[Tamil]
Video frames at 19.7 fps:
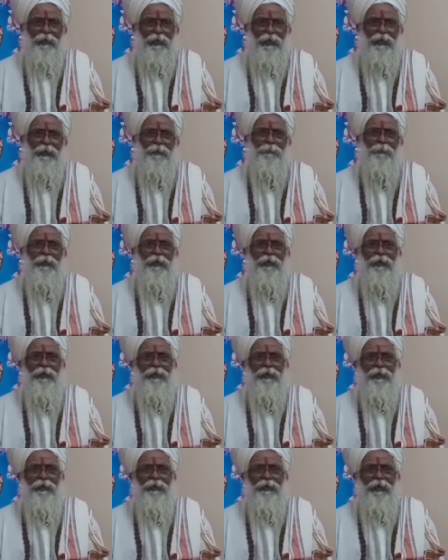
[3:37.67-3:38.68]

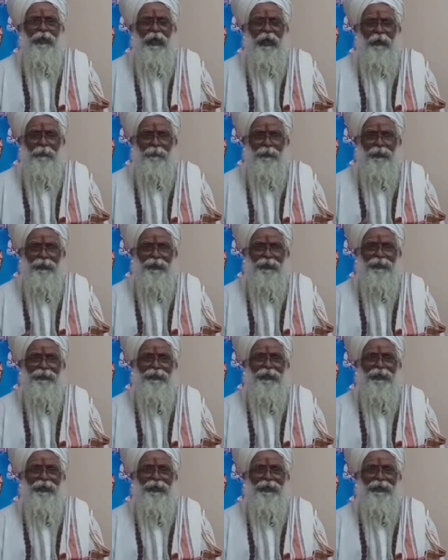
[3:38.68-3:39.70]
கண்டிப்பாக அவருக்கு
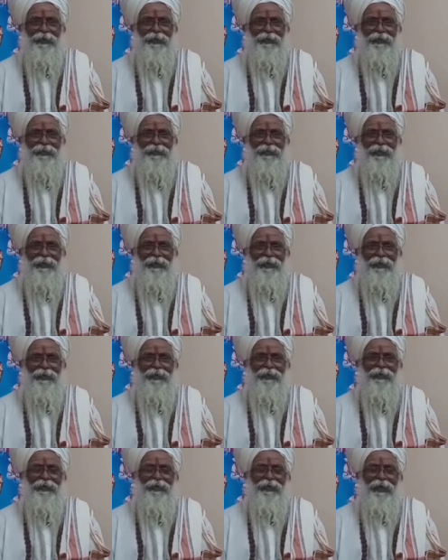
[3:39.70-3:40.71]
அந்த காலகட்டத்தில்
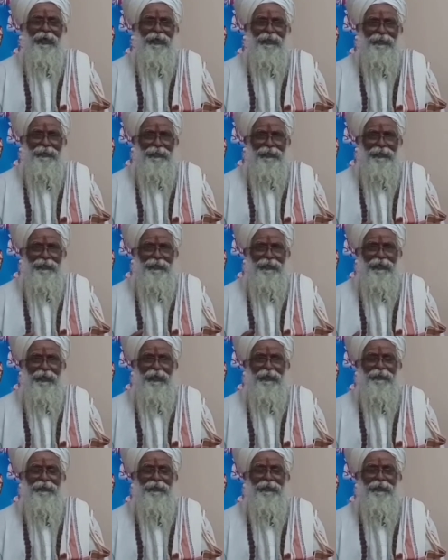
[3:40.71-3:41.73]
அந்த
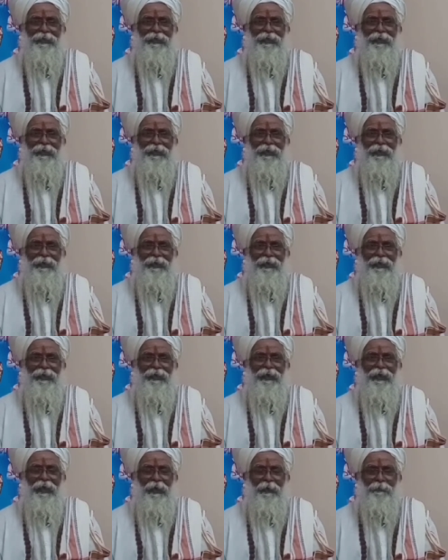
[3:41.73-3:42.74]
அந்த நேரங்களில்
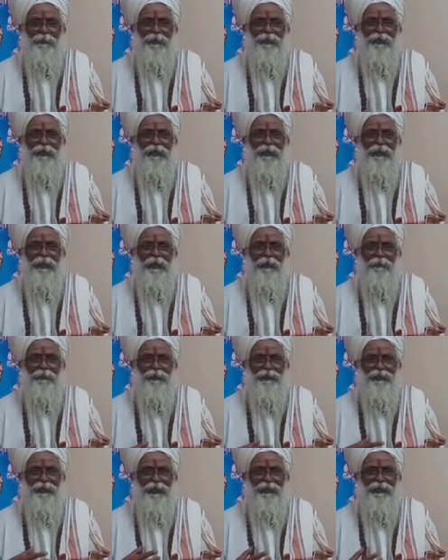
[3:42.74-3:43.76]
அவருக்கு அந்த
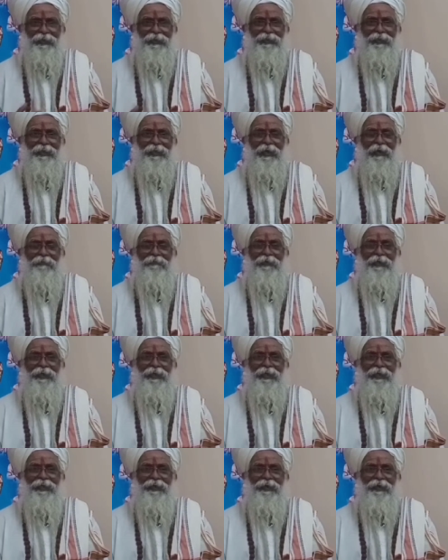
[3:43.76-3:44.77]
அவர் செய்த அந்த
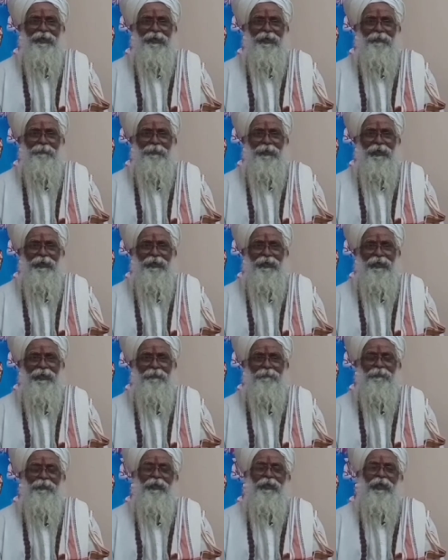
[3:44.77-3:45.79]
நல்வினையின் காரணமாக
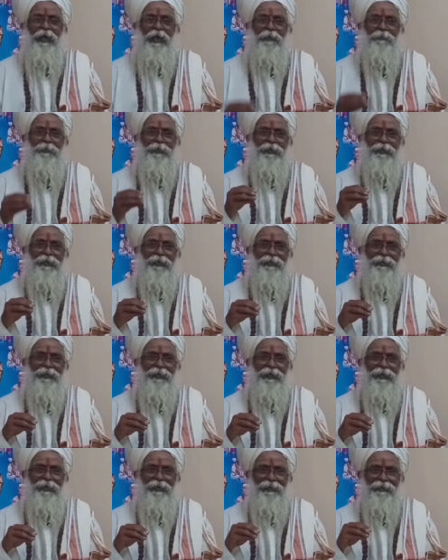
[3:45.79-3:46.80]
அவருக்கு அந்த